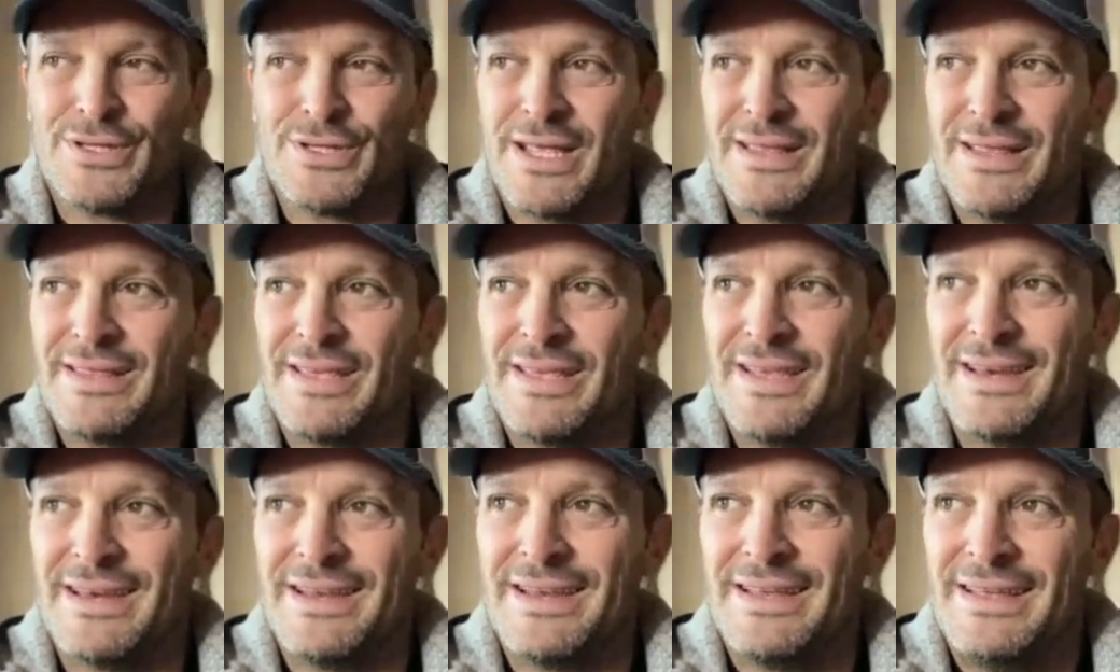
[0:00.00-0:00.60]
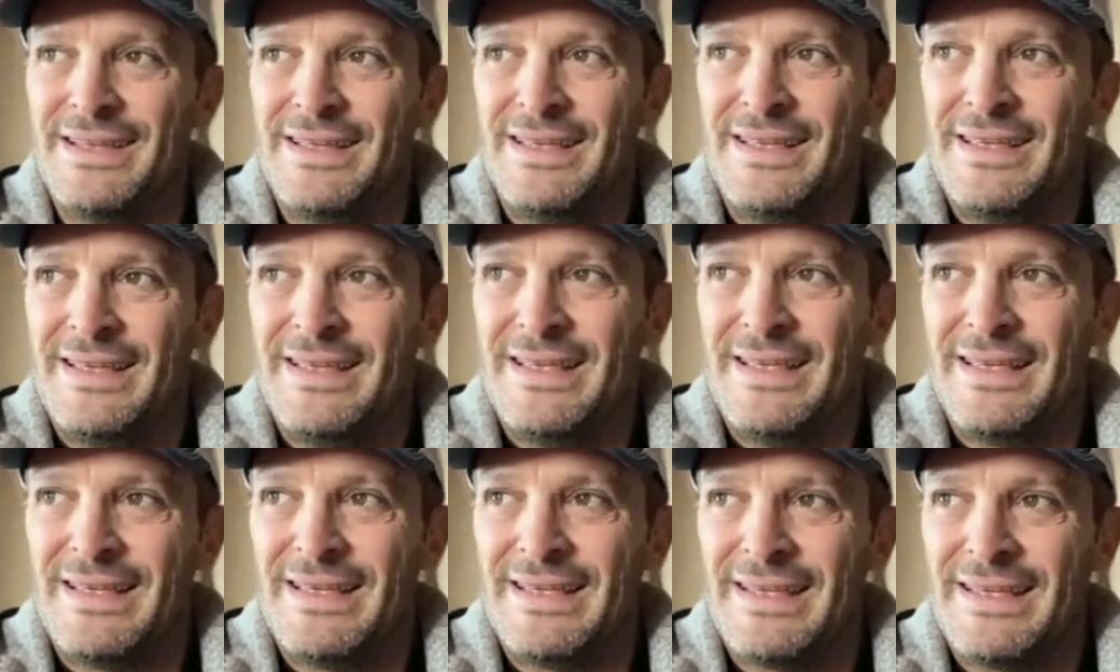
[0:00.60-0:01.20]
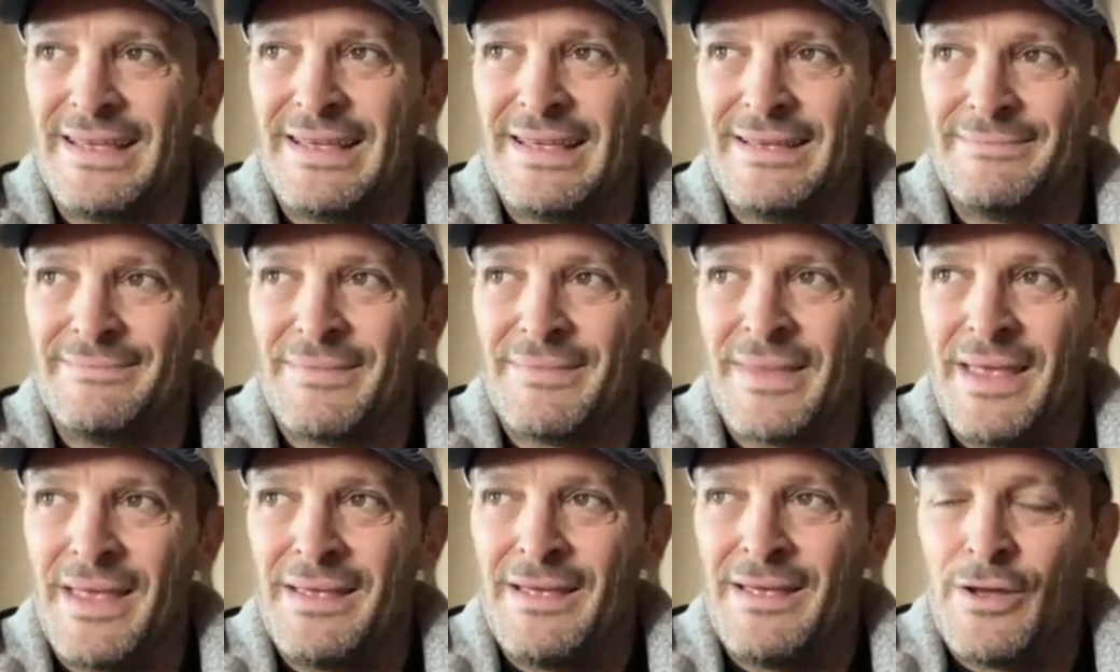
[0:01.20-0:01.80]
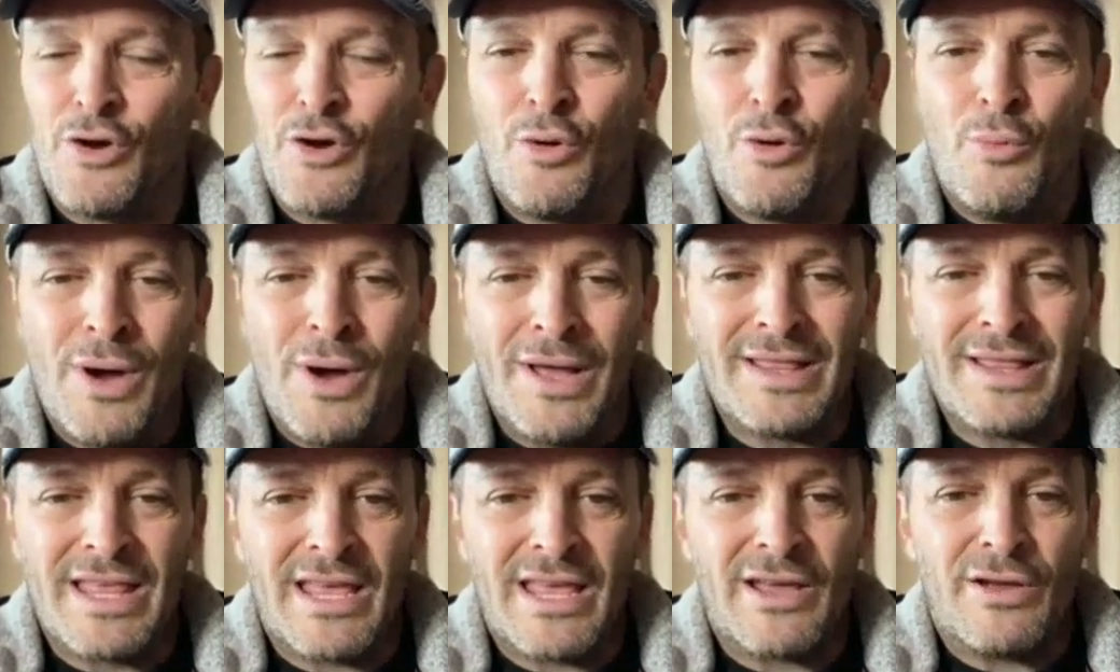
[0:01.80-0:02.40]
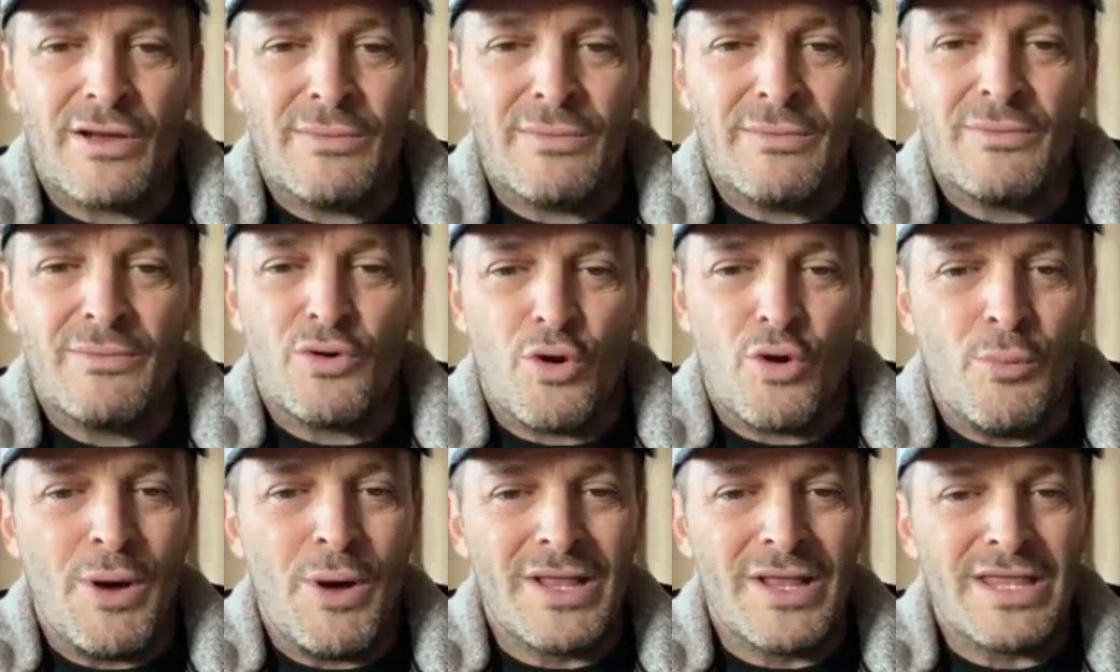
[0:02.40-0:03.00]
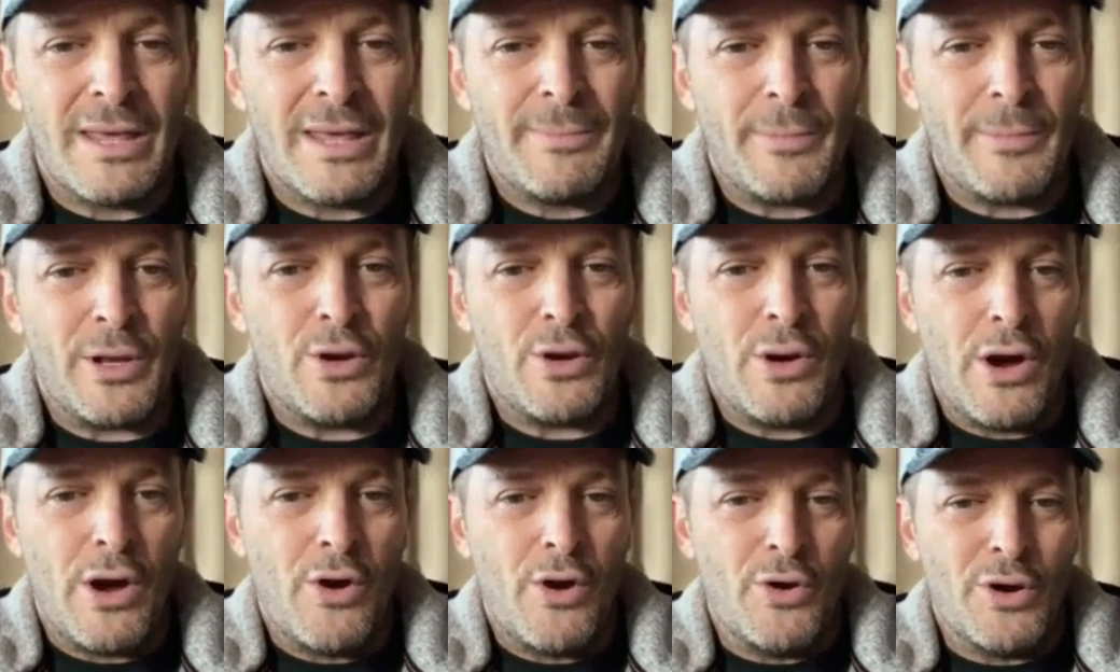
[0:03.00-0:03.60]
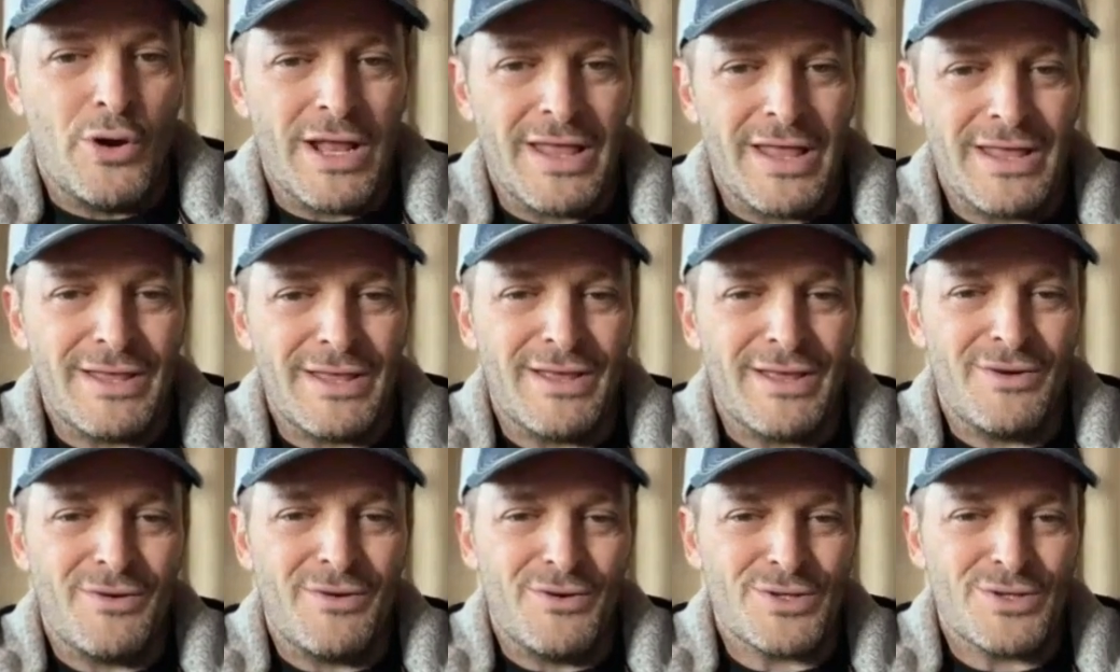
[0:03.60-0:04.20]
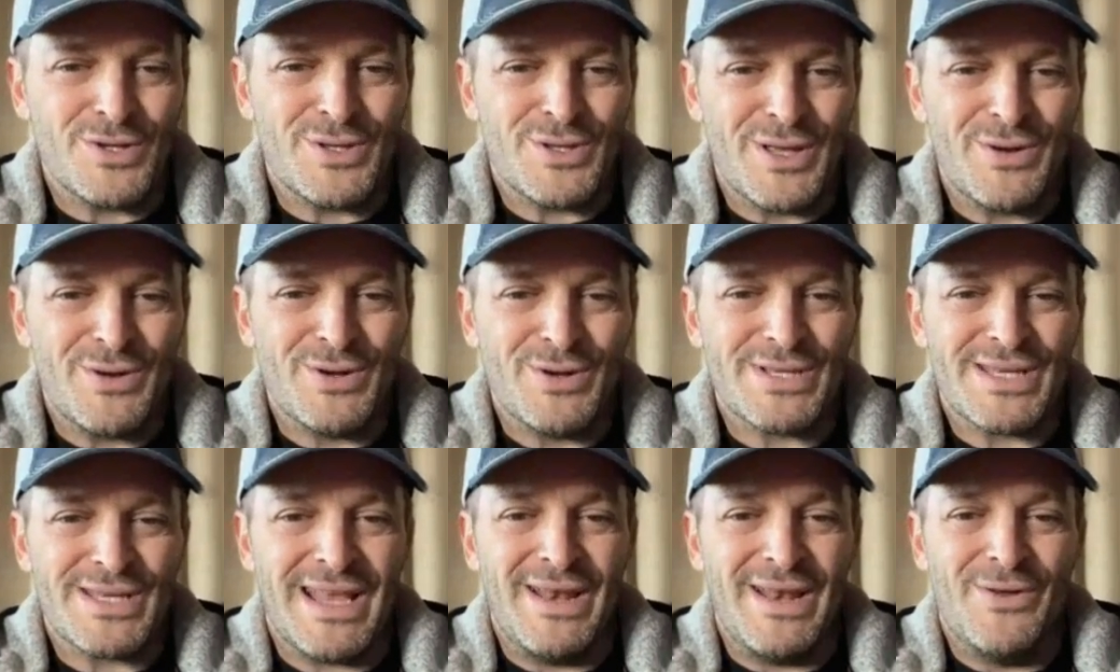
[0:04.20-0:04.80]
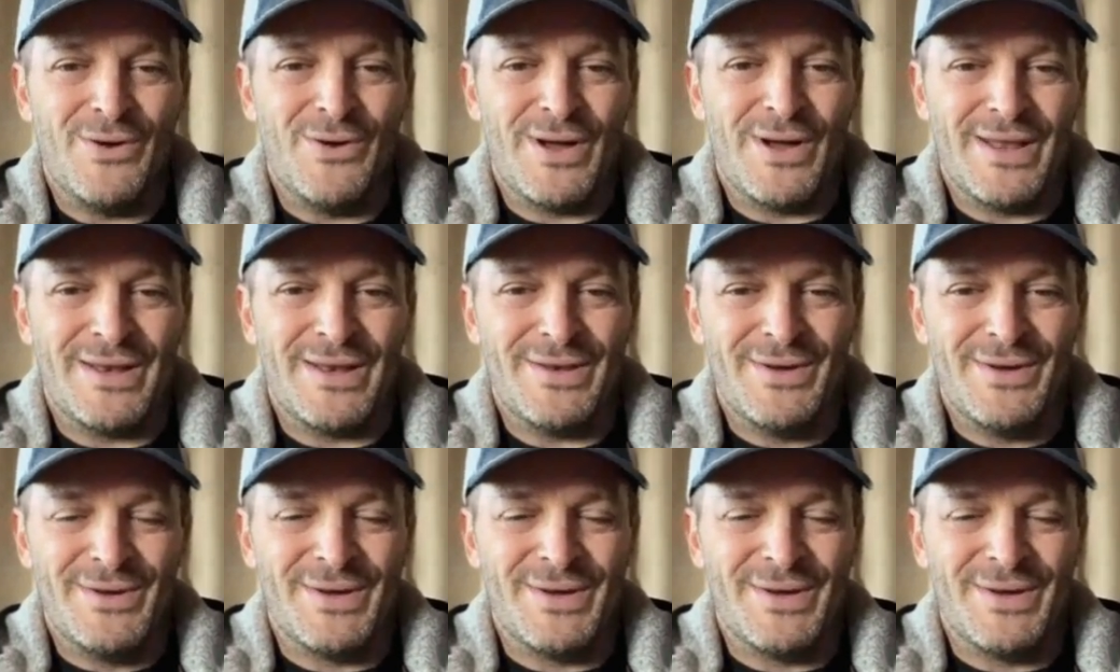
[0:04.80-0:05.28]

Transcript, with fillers: Sentir eh, como antes como antes pero ahora, digo, yo tengo ese eslogan,